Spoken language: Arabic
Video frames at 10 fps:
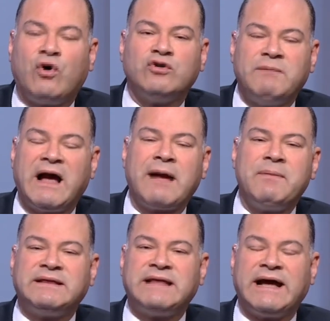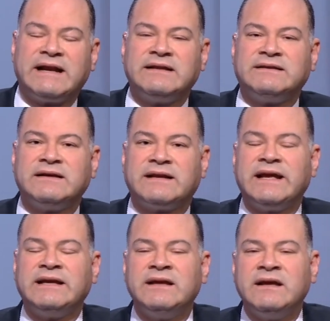نقعد مع جبهه التحرير
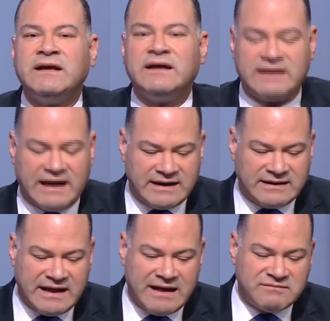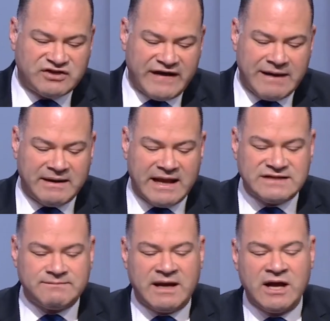التجري يعني ده مش فاهم
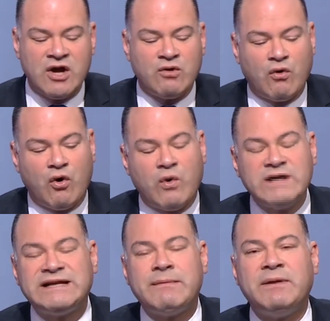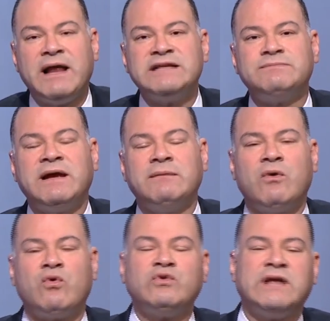الازمه وهو سبب الازمه
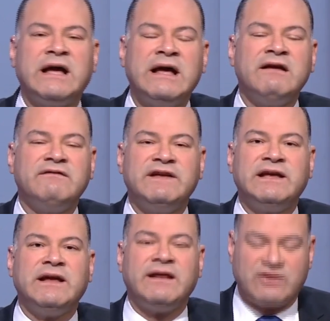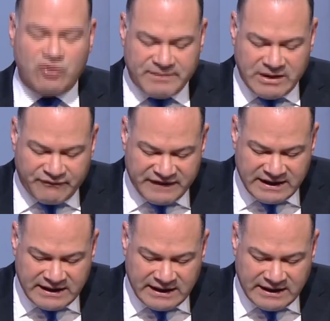الموجوده في اثيوبيا
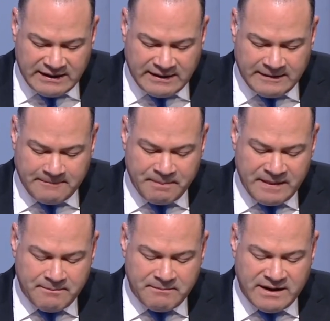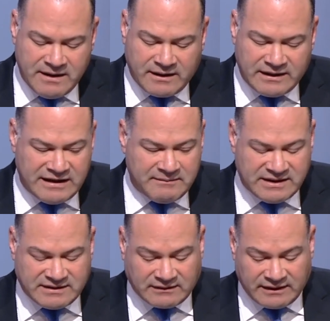وفي آه، آه، اقليم
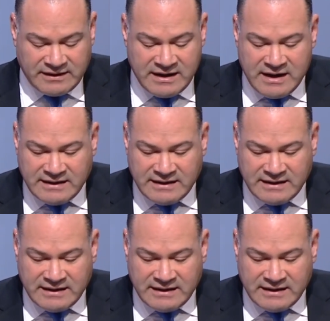التجراي